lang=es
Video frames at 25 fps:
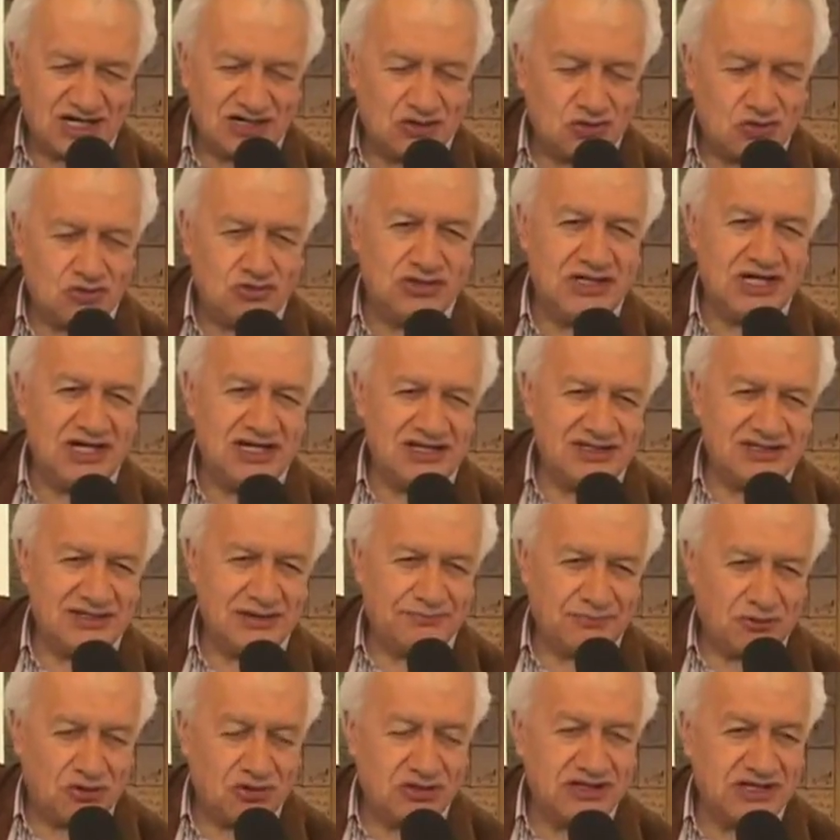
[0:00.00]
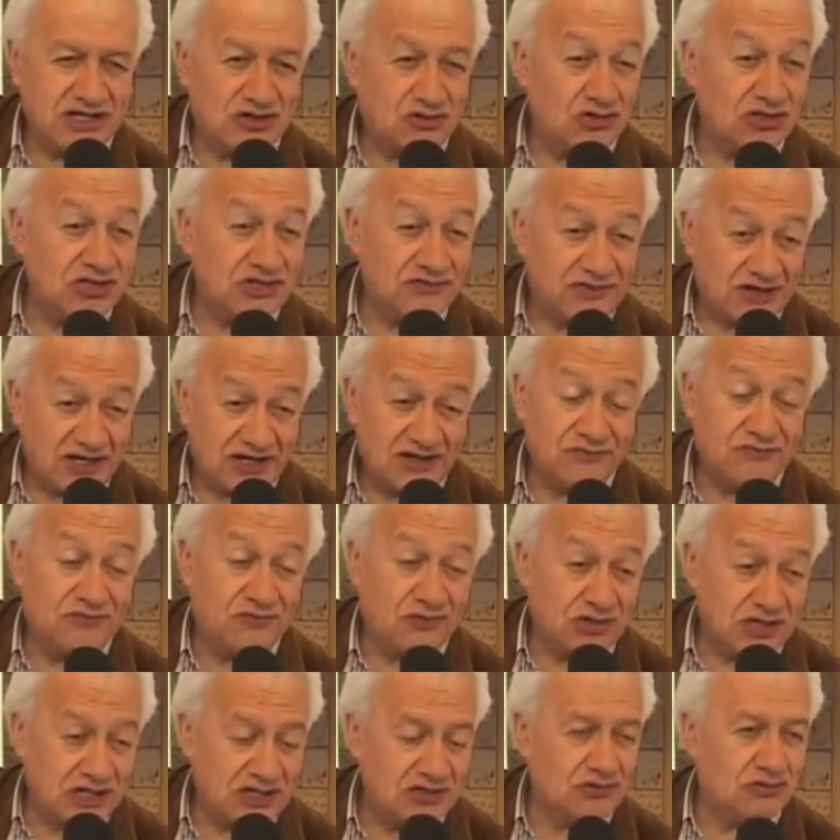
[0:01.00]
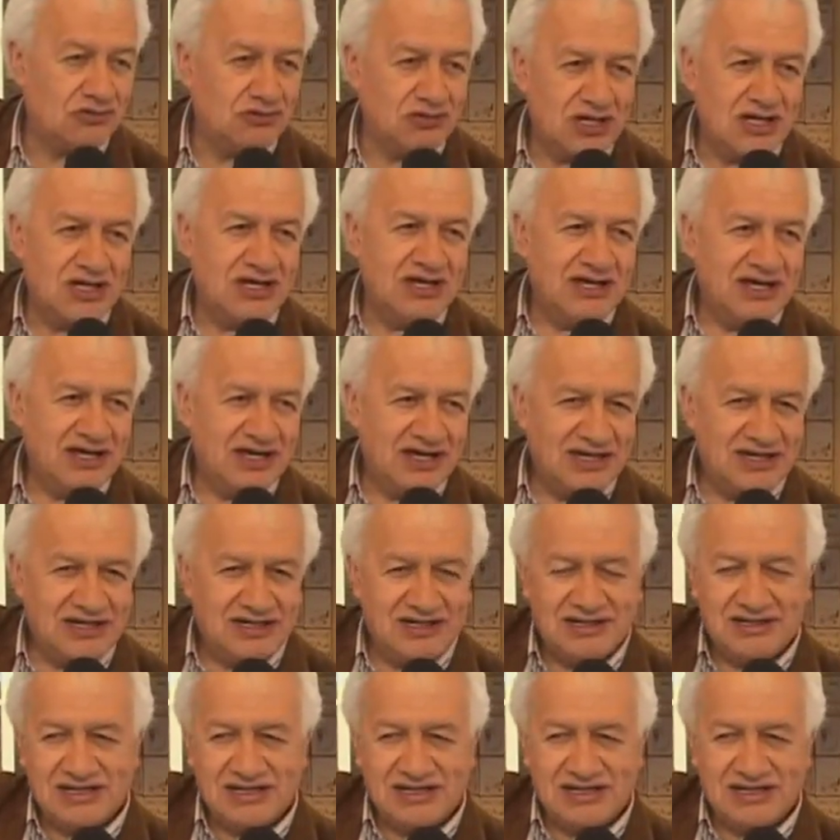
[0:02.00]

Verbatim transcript: cuna del deporte, con Efraín Forero el